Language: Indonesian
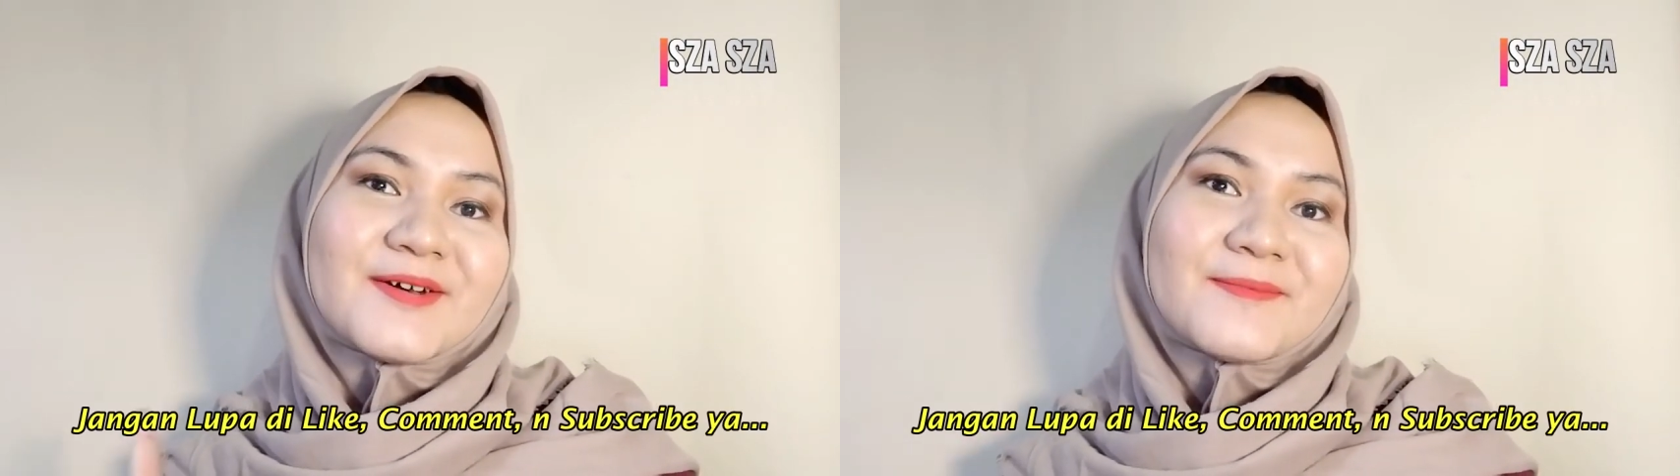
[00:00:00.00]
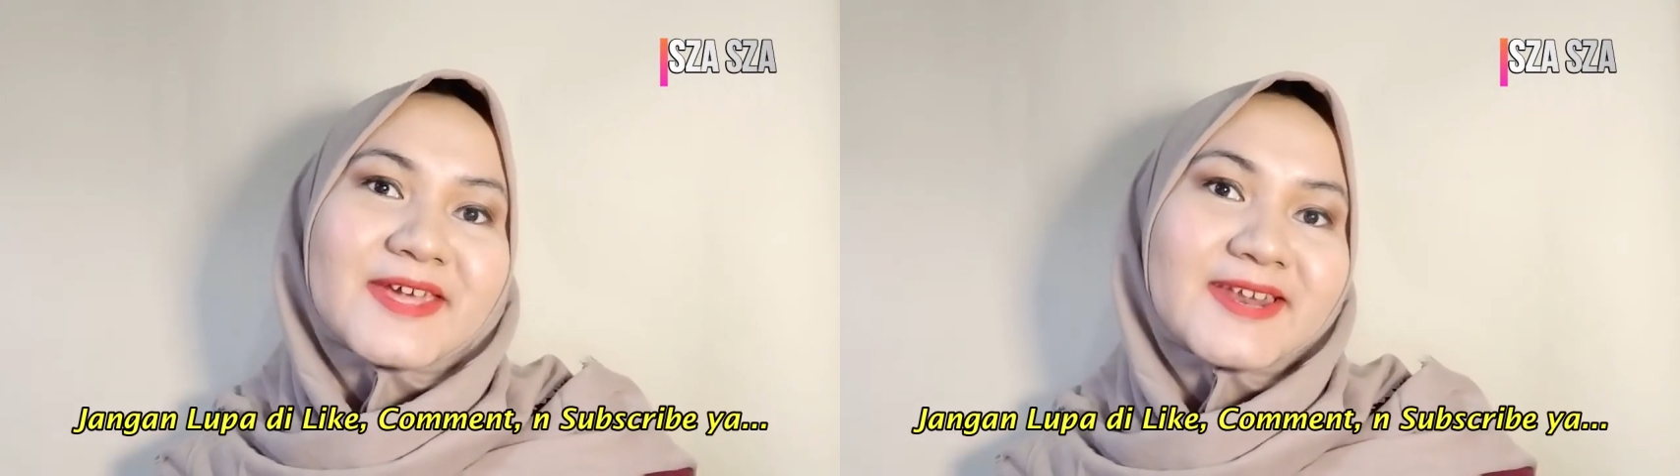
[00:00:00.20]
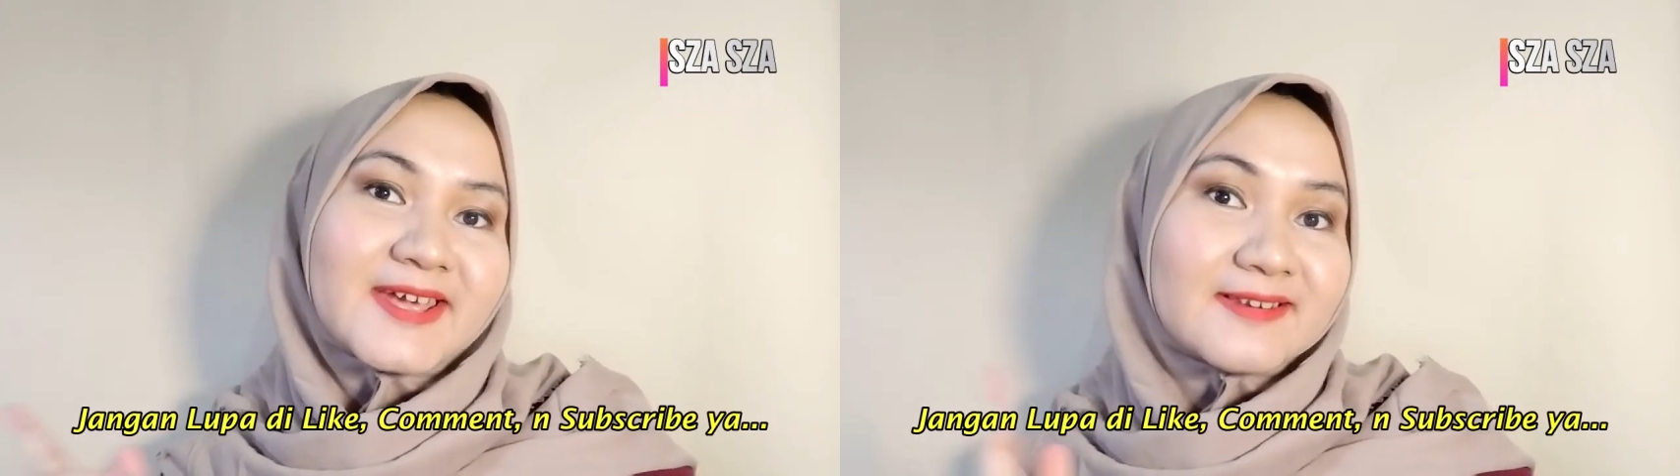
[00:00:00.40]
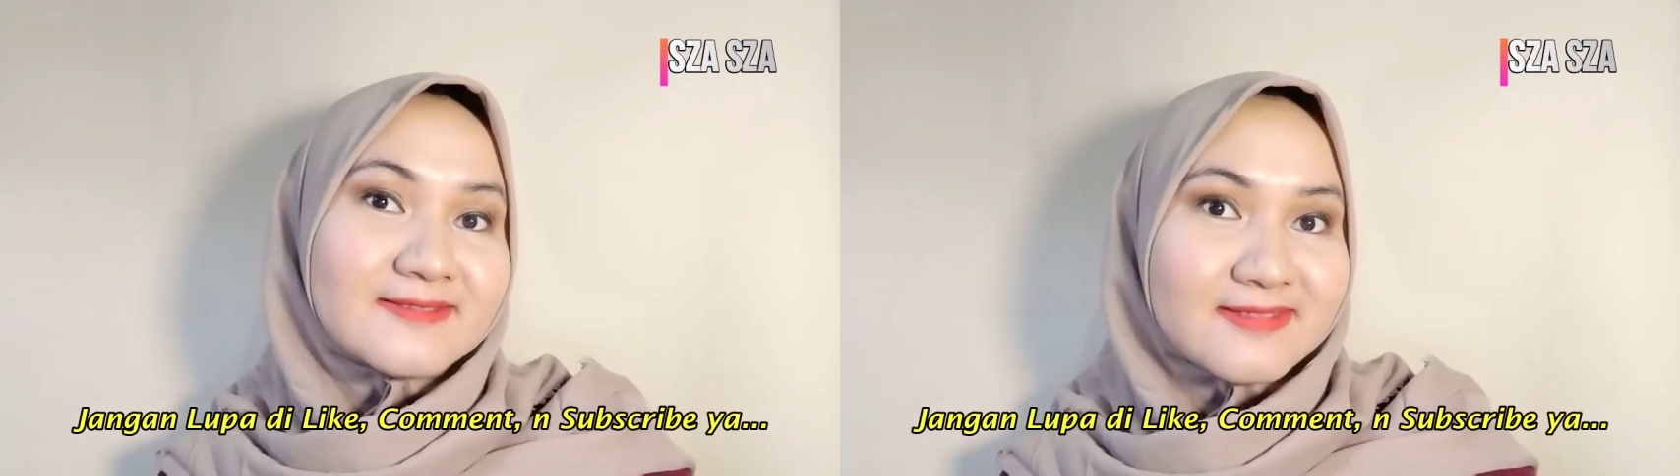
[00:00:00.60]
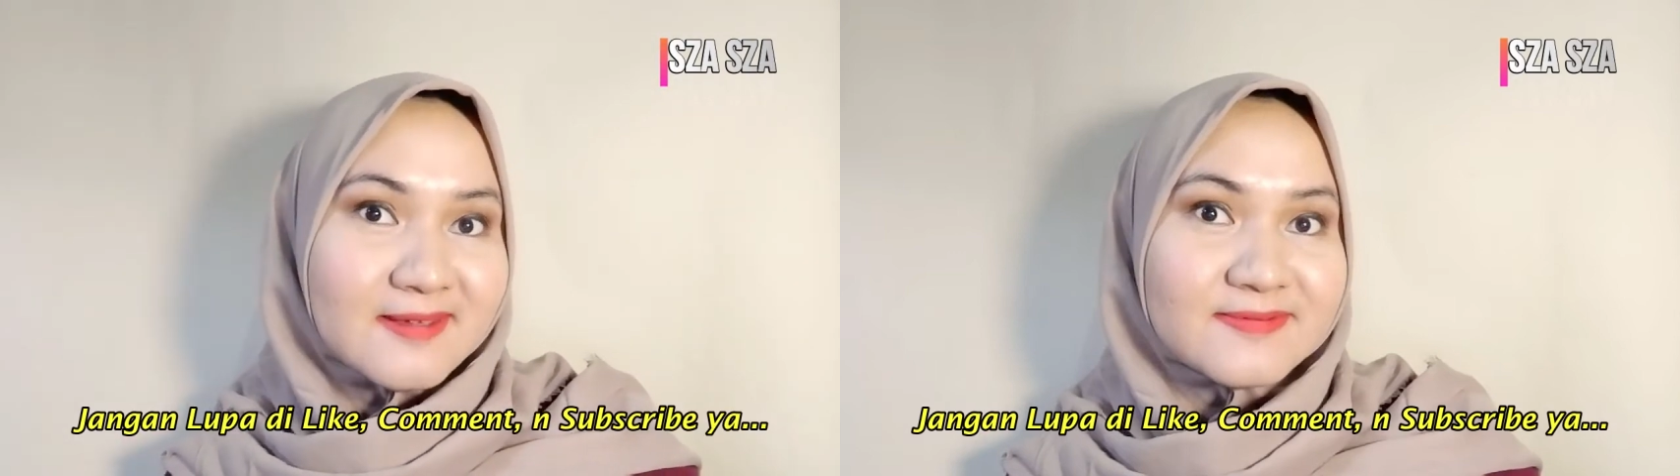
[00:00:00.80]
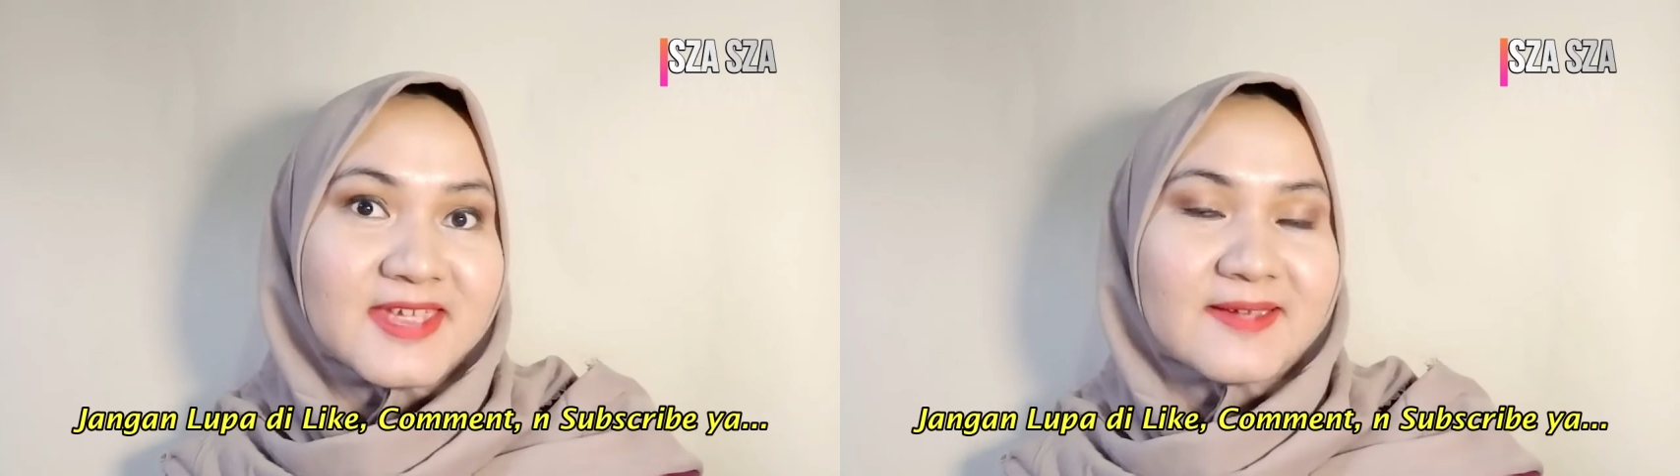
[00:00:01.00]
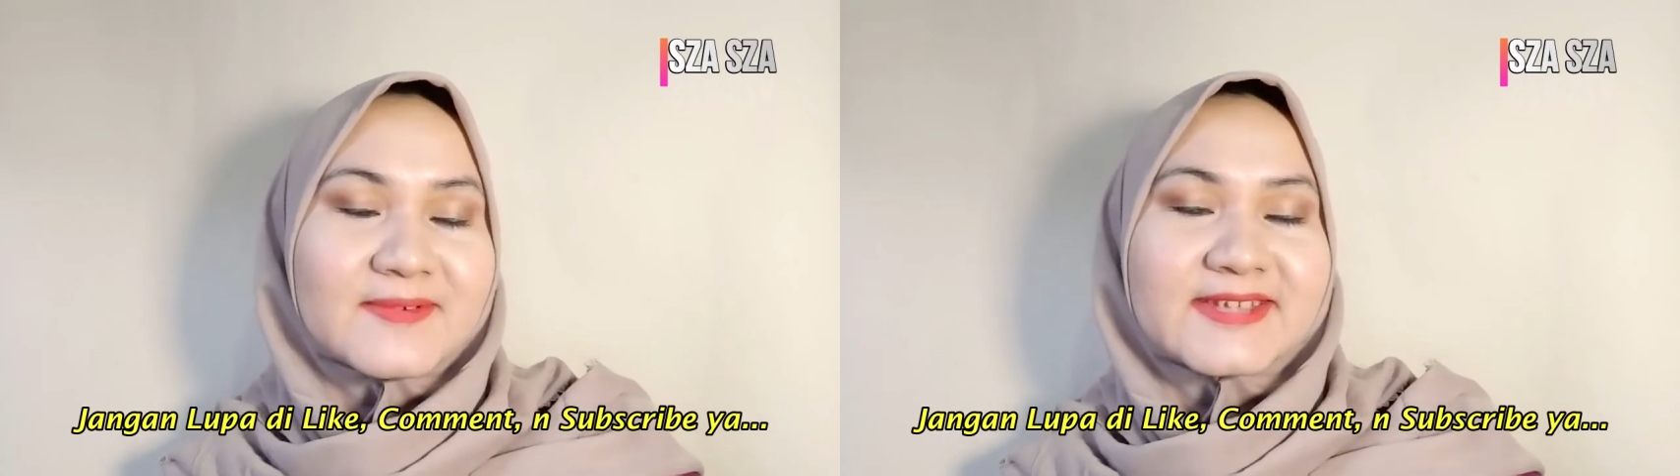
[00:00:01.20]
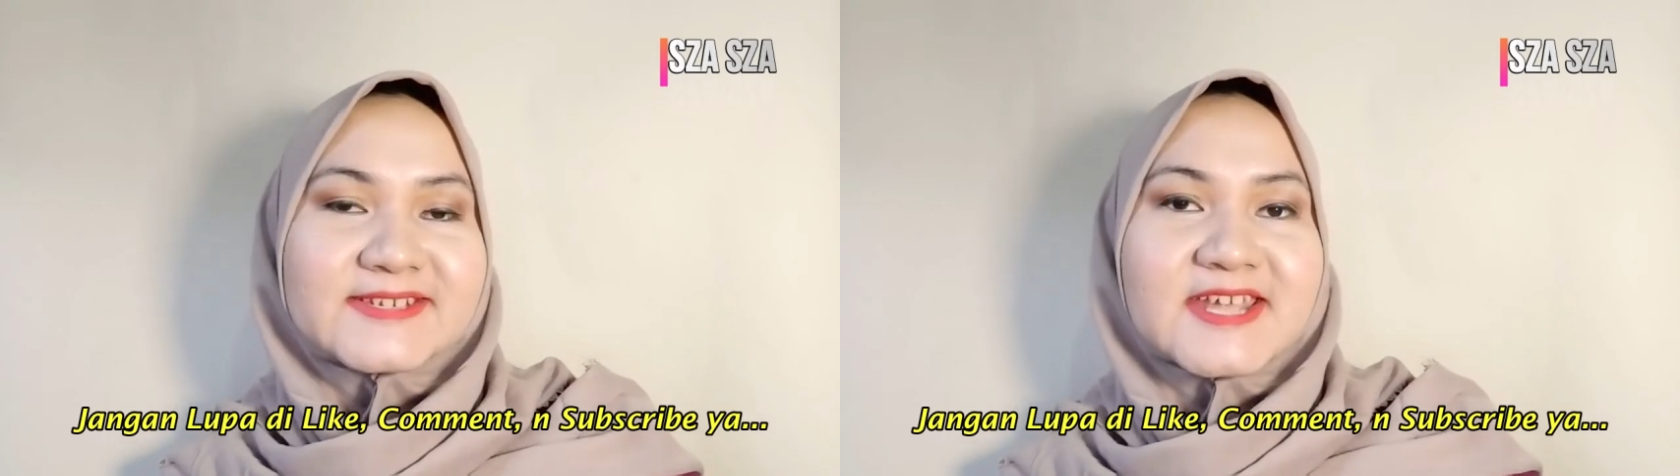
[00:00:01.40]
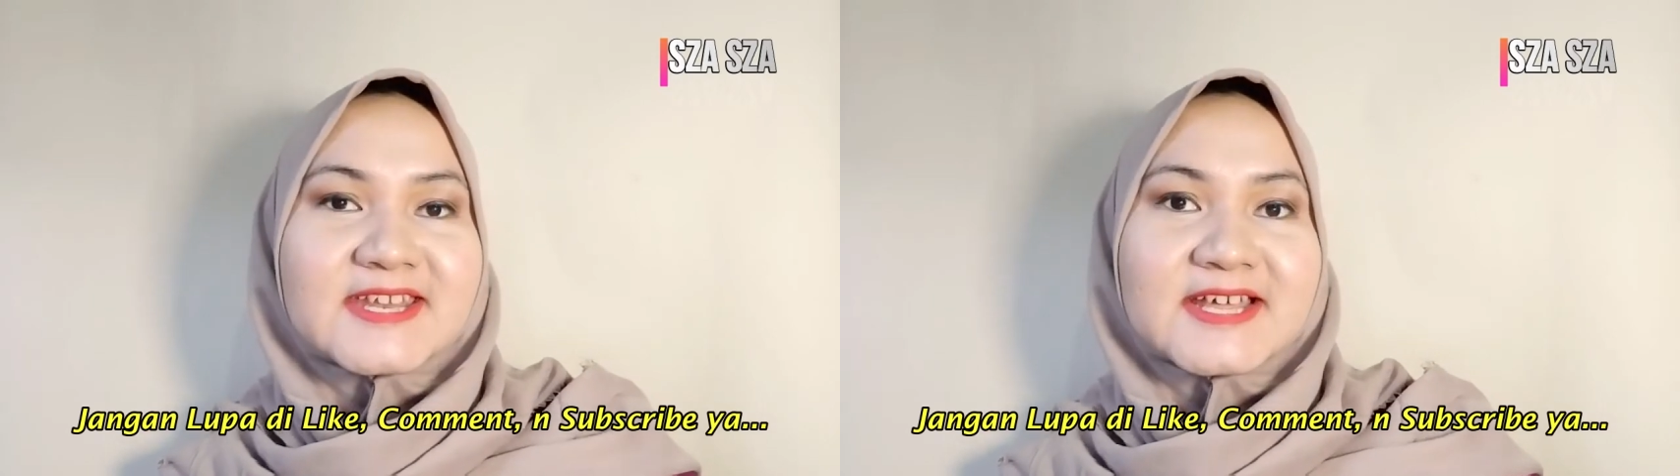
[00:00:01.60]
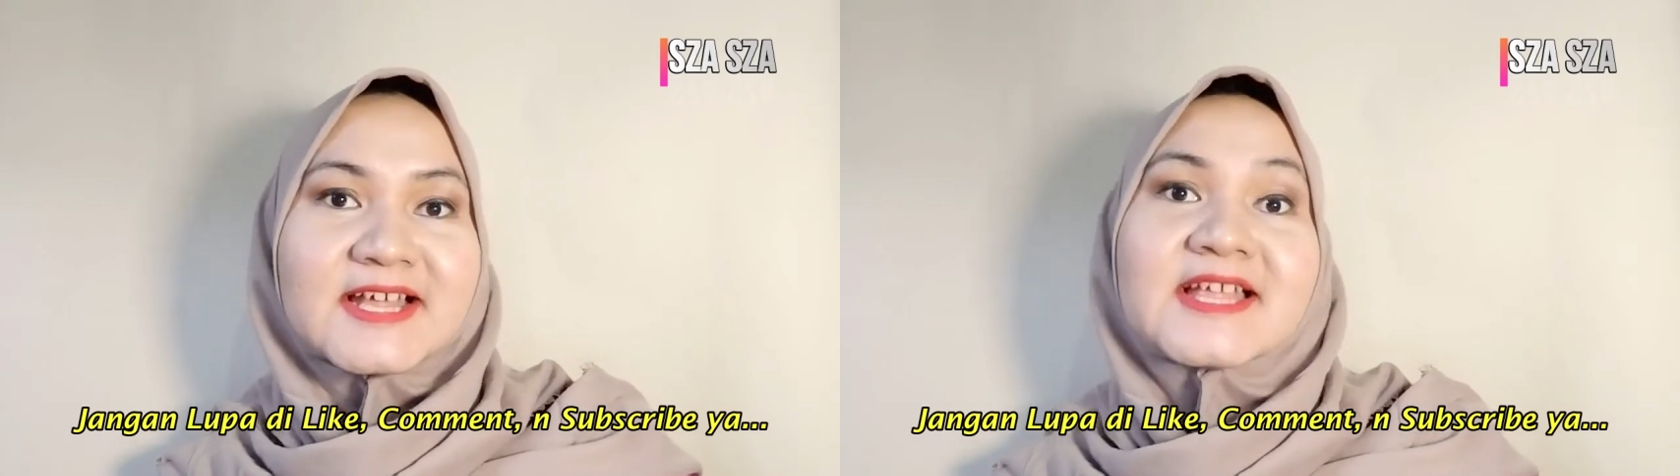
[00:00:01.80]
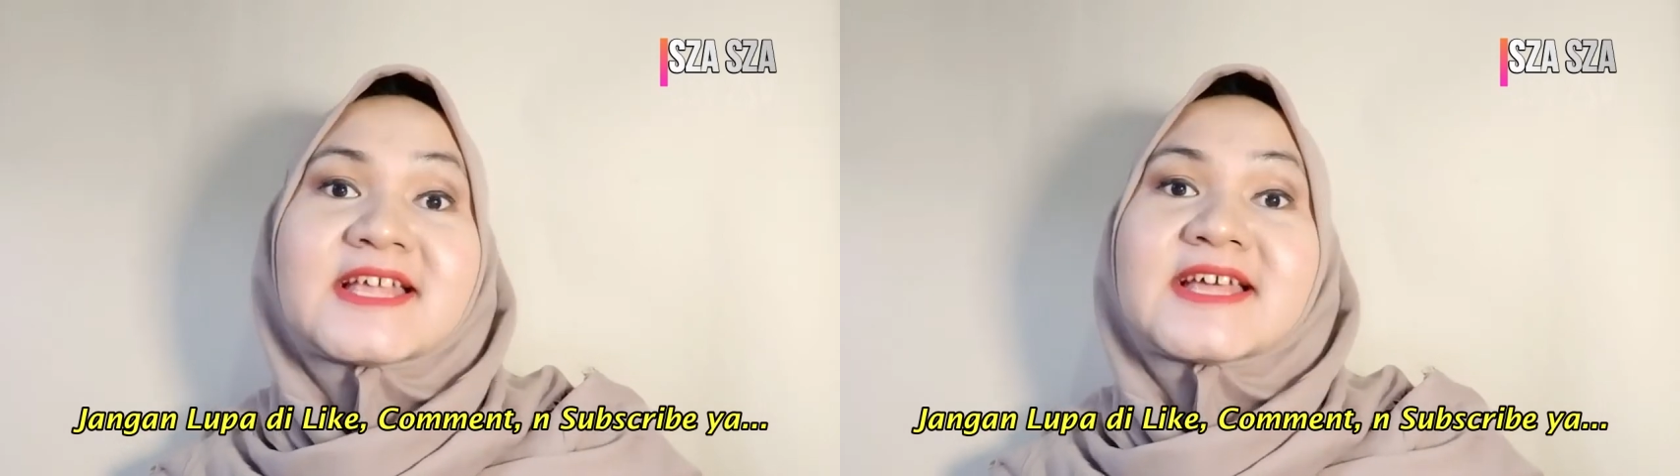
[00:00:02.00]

comment, and subscribe channel